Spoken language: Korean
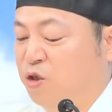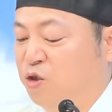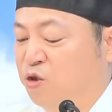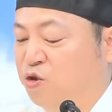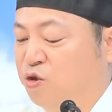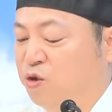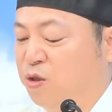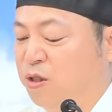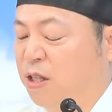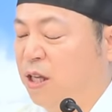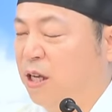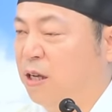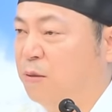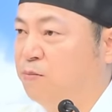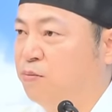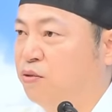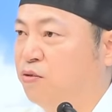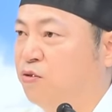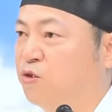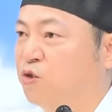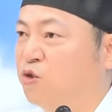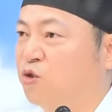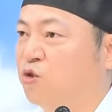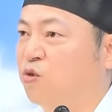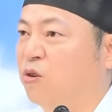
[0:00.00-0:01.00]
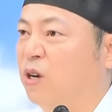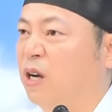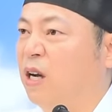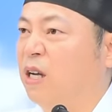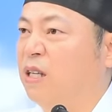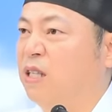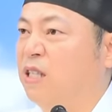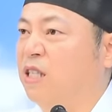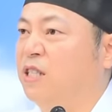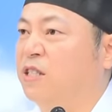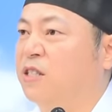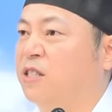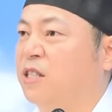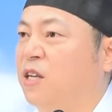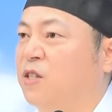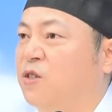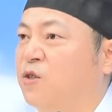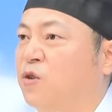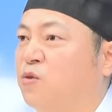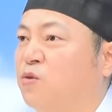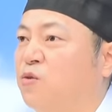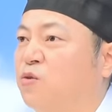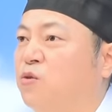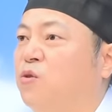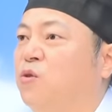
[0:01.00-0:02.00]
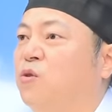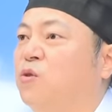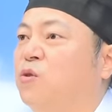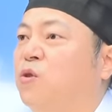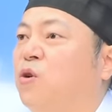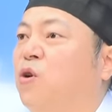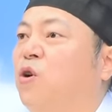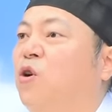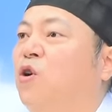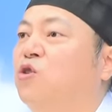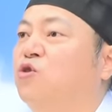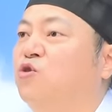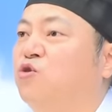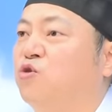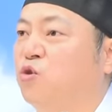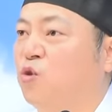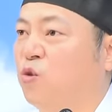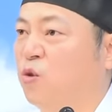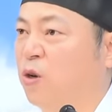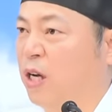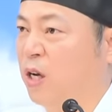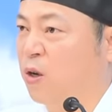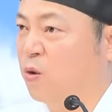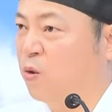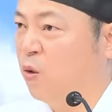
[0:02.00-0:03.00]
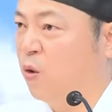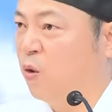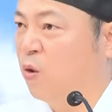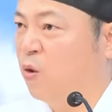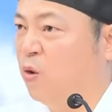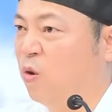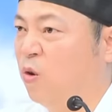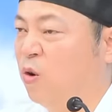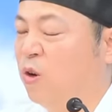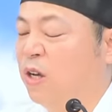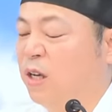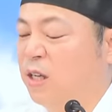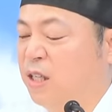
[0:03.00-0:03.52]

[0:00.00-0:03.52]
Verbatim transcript: 주택 풍수가 1차적으로 더 중요하고